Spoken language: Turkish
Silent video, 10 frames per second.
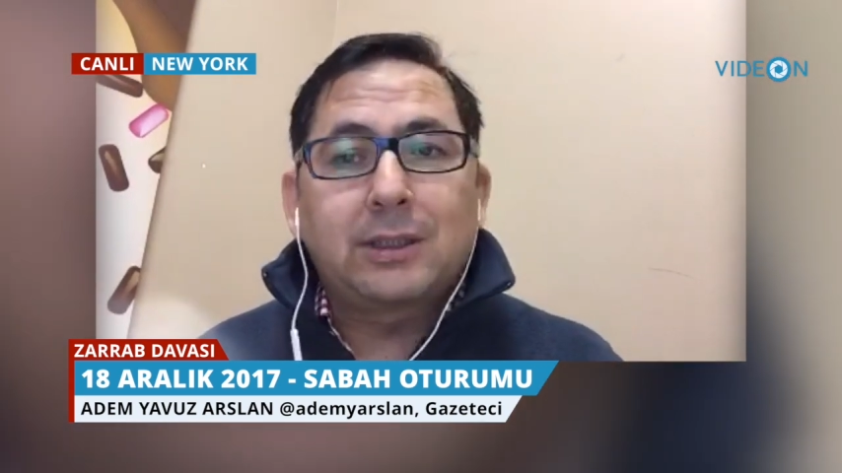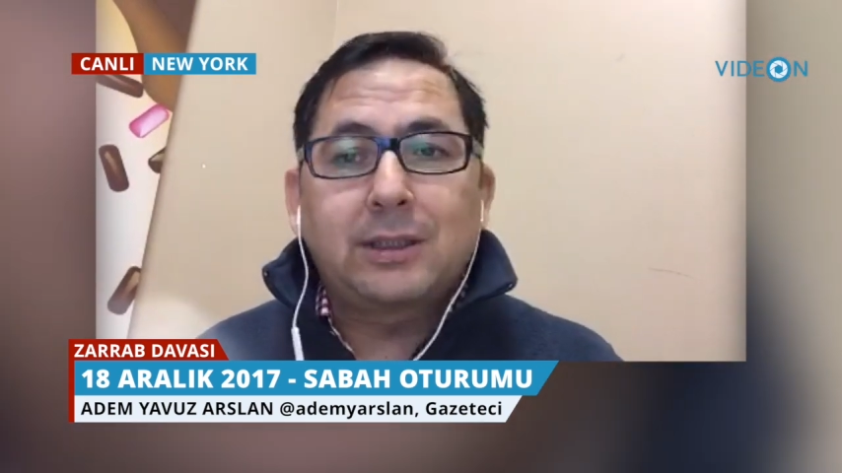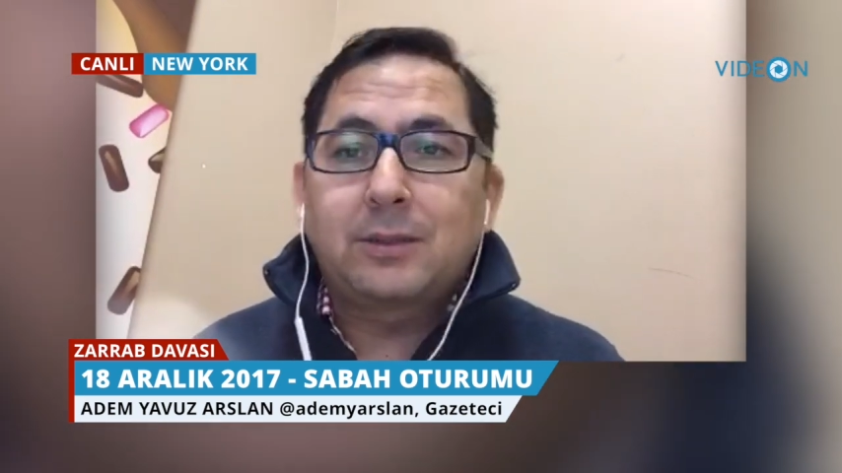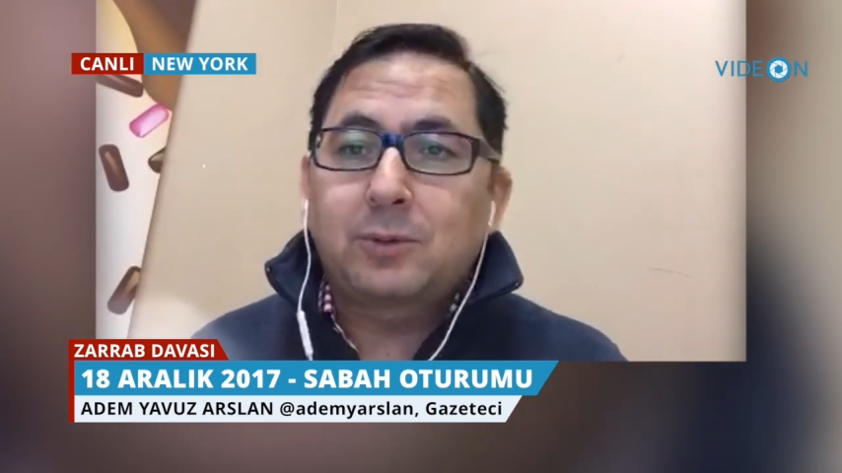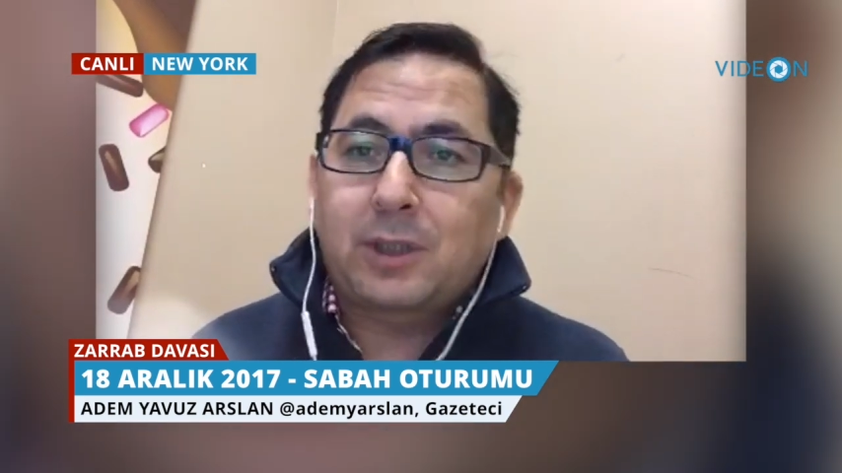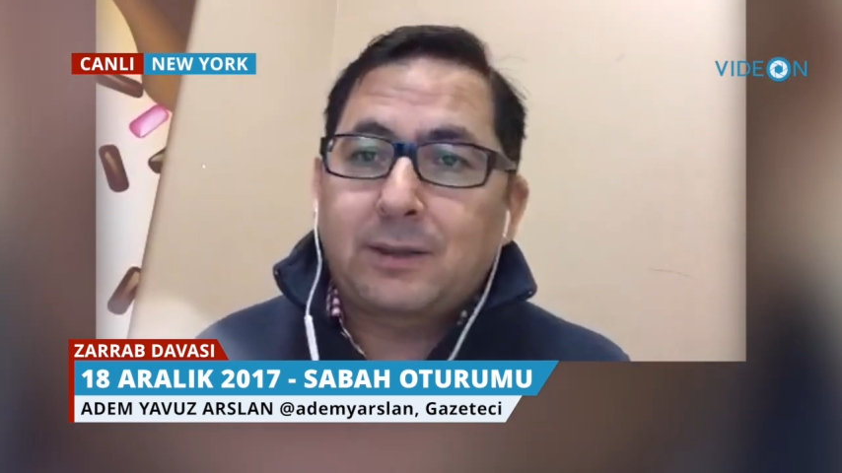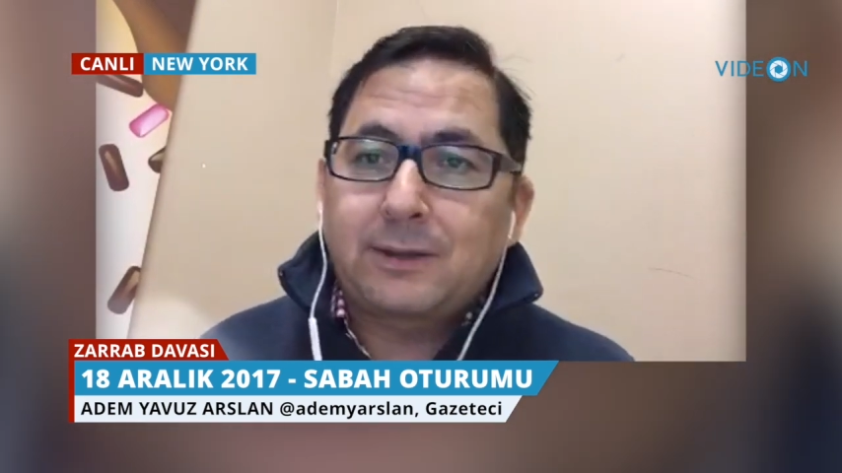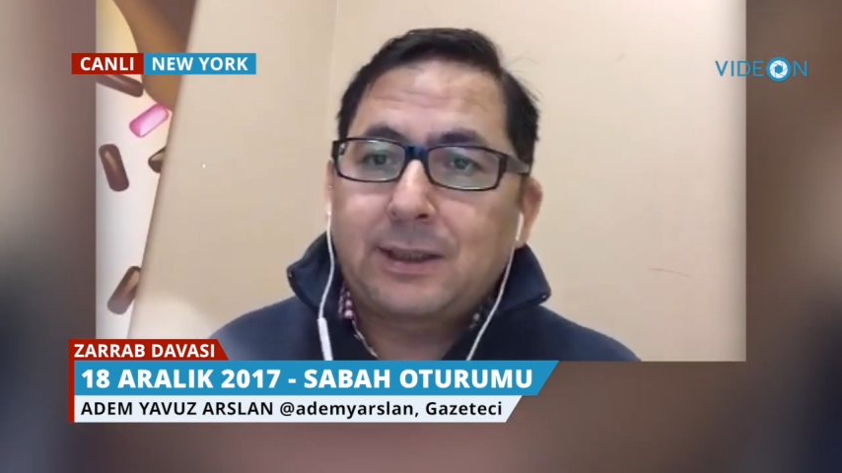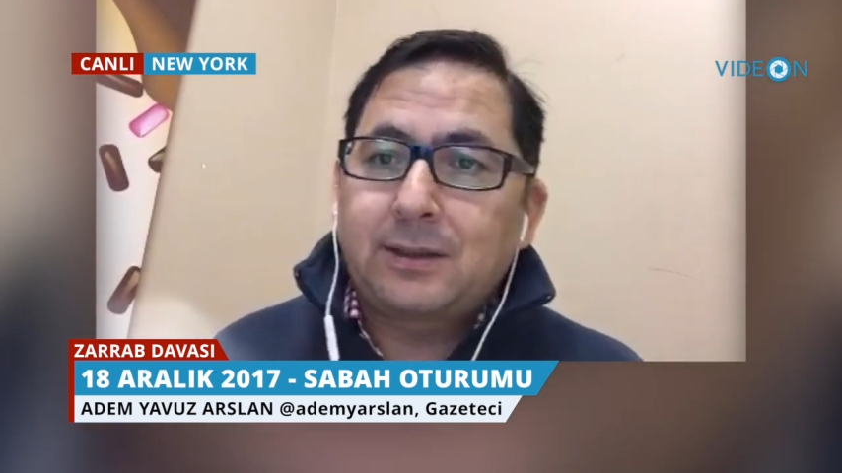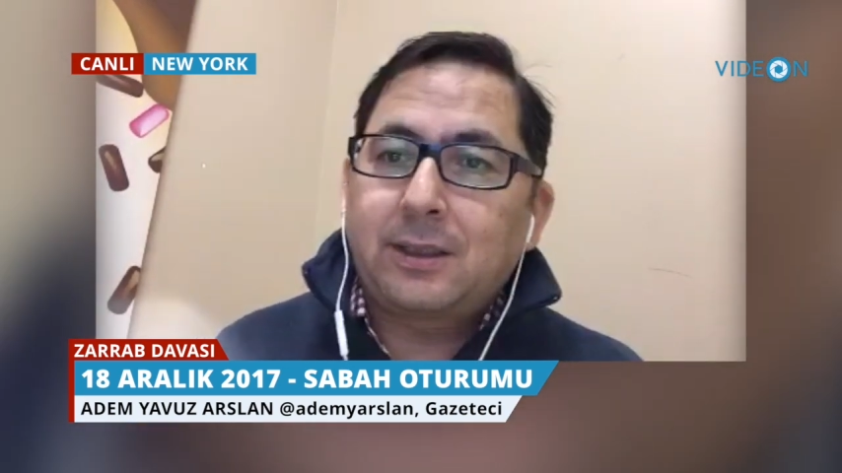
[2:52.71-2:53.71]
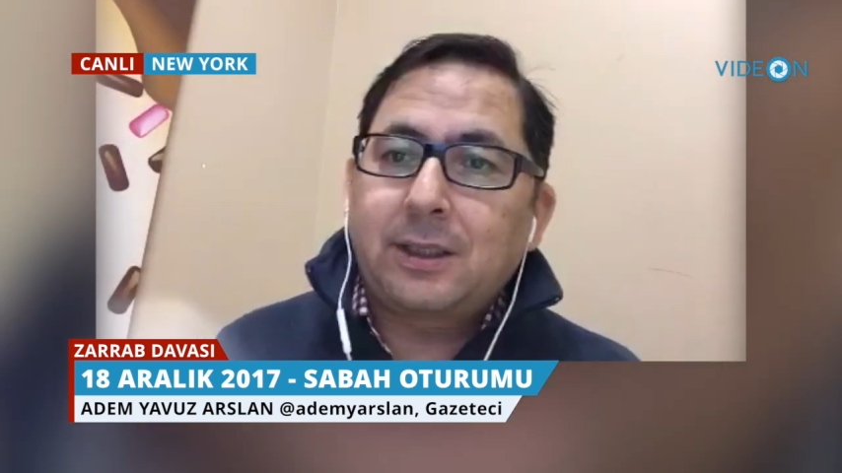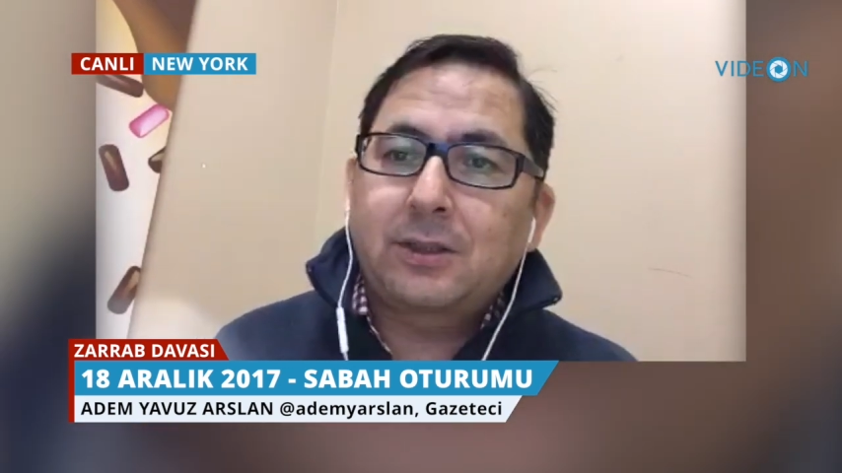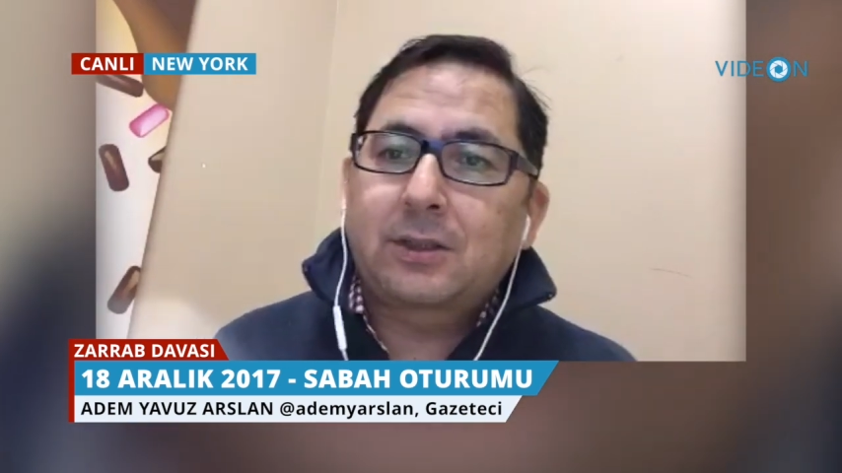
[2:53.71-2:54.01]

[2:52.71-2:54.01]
adliyede bu davaları izleyen